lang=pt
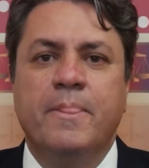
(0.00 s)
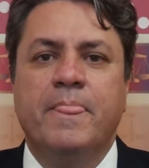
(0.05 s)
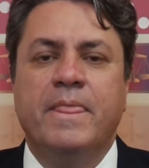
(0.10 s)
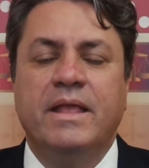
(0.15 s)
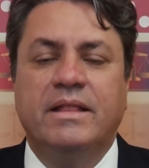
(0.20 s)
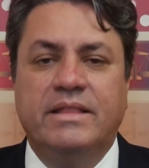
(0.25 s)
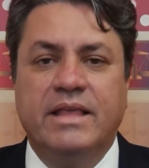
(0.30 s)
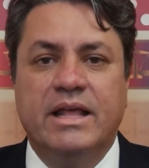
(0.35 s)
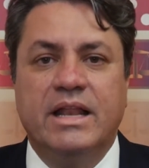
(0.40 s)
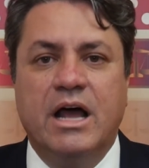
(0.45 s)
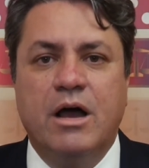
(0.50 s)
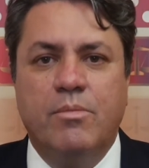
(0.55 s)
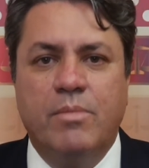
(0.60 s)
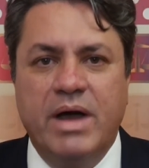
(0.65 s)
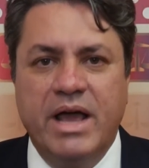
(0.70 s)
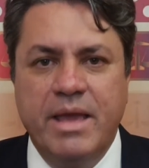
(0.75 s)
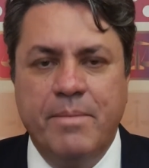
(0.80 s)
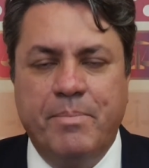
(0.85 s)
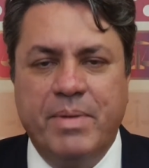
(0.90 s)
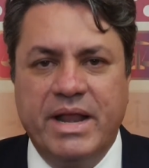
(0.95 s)
e terá
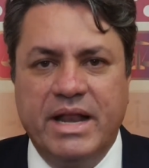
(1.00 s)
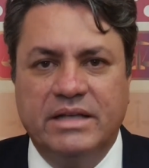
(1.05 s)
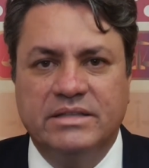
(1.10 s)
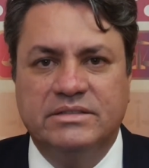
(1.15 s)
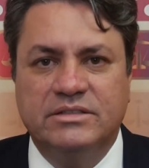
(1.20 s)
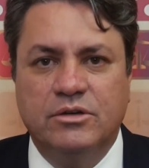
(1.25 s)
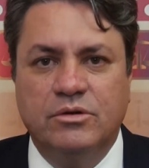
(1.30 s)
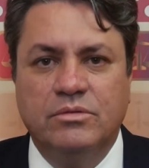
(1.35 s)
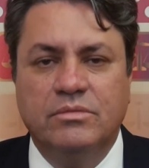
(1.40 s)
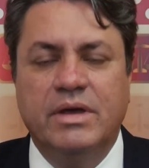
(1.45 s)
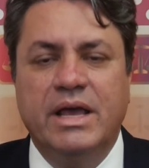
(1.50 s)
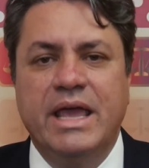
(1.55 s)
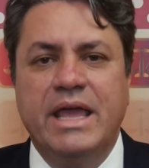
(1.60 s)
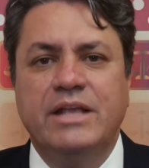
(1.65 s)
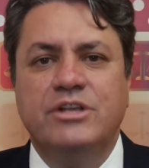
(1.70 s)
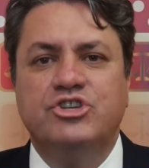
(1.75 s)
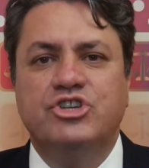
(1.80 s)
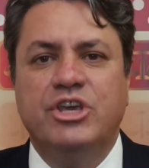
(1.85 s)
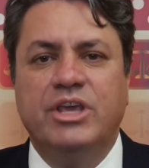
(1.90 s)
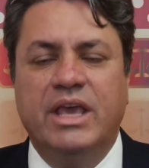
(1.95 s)
uma reparação
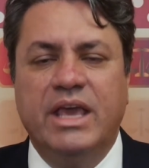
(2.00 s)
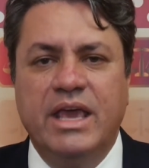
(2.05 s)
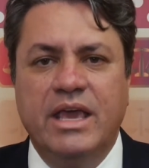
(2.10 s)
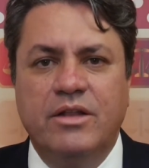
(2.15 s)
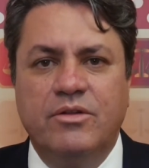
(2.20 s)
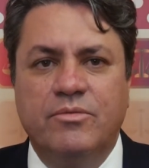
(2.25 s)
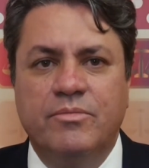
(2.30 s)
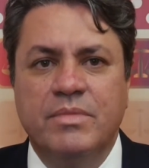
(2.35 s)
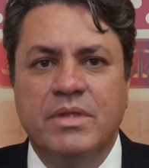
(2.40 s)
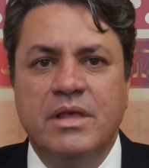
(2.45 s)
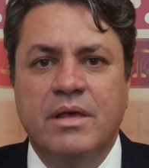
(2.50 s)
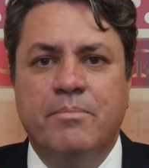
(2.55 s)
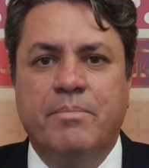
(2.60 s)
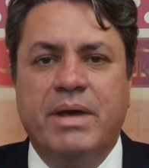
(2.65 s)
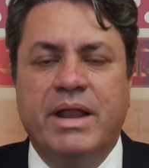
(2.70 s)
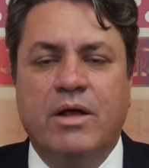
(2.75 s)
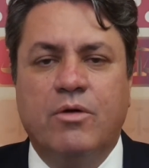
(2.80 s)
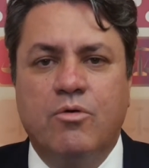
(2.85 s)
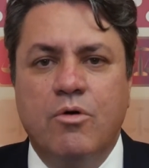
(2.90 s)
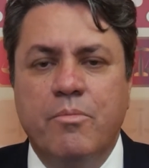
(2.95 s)
em dinheiro
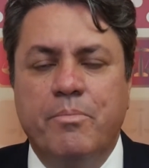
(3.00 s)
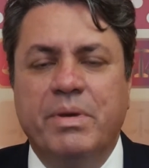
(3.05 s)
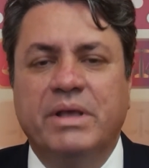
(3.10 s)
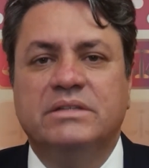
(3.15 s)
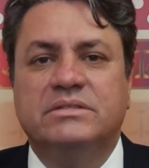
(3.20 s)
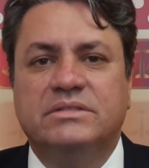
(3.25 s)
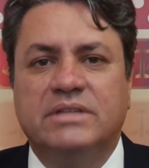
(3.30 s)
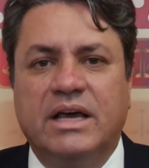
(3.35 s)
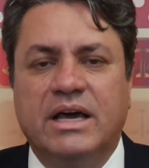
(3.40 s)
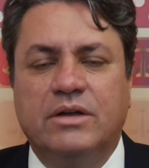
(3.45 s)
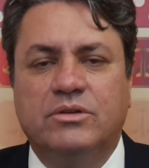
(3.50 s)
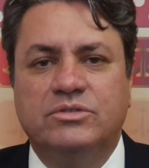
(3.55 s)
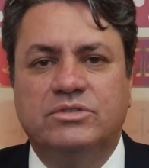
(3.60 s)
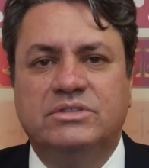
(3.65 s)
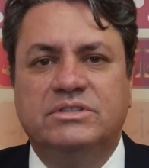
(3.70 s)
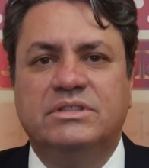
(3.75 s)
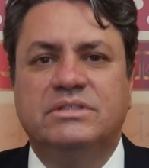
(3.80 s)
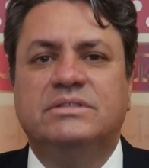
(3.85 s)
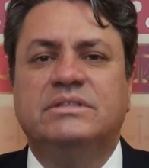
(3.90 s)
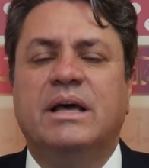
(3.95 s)
para compensar
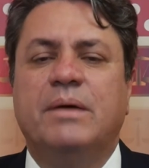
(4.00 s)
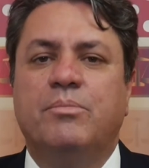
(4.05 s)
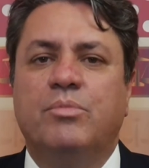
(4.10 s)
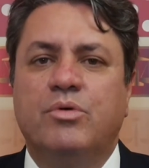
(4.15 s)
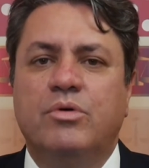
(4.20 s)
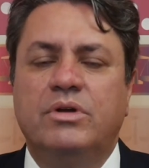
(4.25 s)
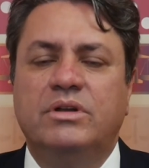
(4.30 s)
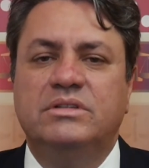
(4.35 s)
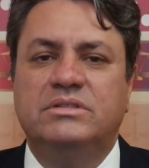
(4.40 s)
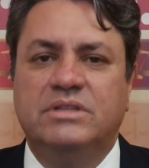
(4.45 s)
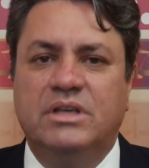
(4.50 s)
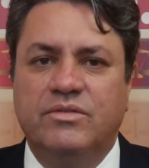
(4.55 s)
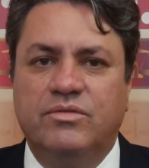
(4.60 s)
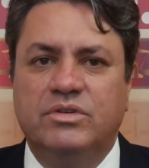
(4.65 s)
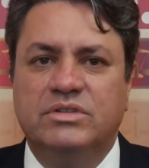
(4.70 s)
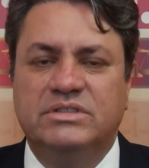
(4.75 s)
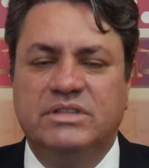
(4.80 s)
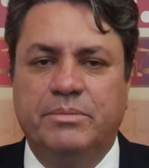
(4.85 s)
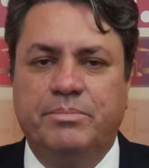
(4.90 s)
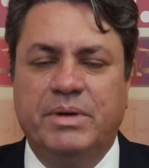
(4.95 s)
os dissabores que
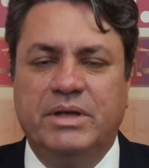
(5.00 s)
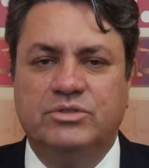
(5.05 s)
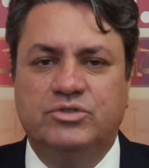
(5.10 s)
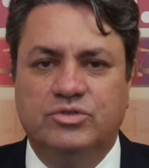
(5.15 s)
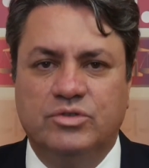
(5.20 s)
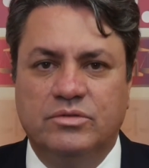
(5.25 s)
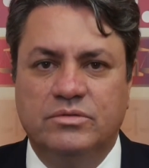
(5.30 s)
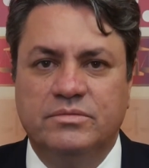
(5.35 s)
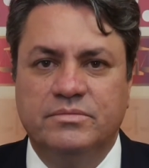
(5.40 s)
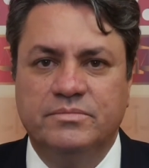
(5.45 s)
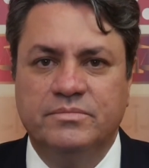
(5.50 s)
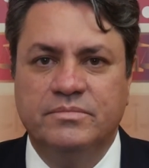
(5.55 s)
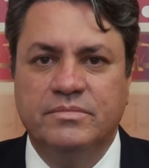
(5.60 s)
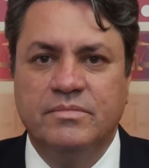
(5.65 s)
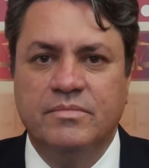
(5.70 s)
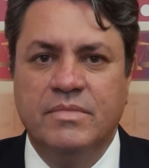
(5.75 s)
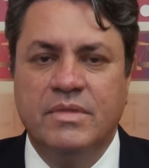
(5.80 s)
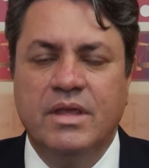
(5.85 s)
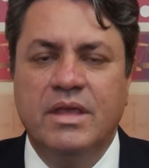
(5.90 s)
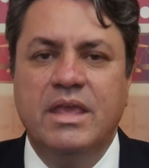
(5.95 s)
você passou.
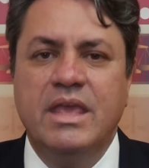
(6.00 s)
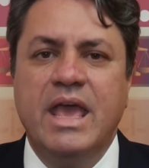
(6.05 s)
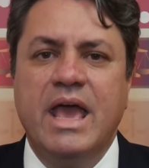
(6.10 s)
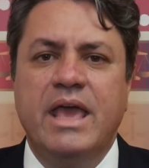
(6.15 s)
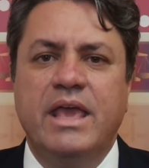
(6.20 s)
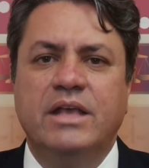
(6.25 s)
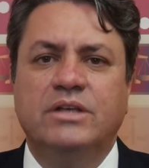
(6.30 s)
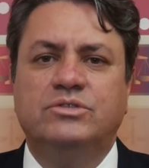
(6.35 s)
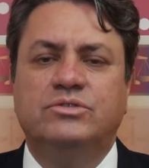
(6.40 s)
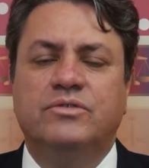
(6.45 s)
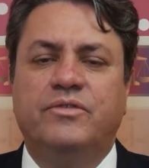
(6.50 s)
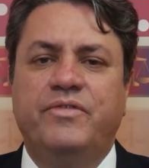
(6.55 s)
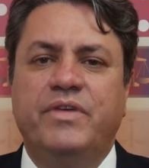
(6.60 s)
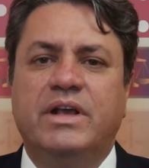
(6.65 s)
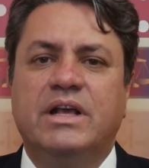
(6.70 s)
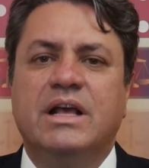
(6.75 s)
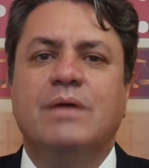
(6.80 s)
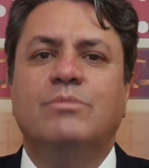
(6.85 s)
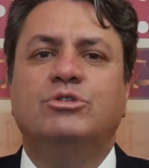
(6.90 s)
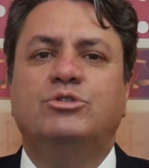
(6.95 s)
E é isso,
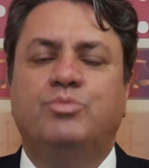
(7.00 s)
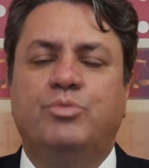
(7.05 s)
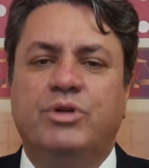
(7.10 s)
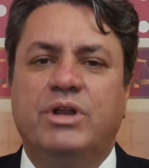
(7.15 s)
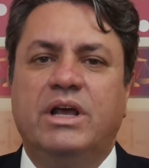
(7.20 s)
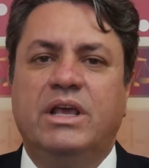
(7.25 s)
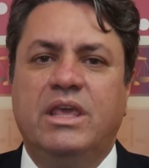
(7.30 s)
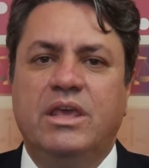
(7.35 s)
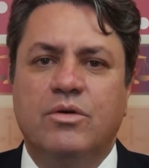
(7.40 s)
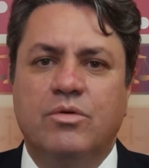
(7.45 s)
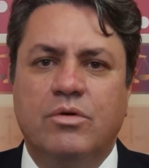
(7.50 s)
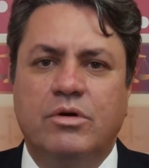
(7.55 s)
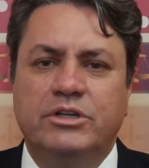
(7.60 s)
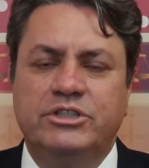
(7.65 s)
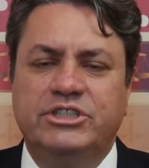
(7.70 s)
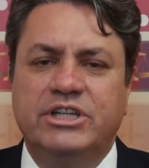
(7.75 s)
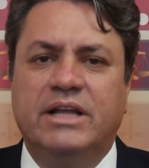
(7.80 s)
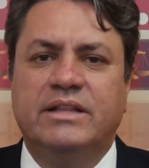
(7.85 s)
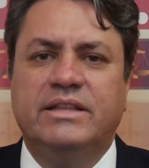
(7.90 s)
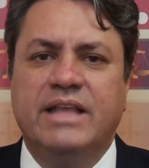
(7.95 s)
ficamos por aqui
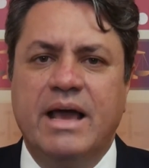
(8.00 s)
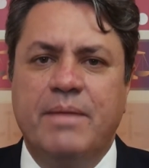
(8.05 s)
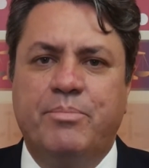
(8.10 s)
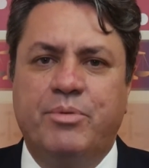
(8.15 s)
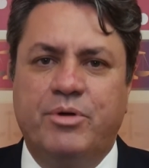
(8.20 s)
hoje, até a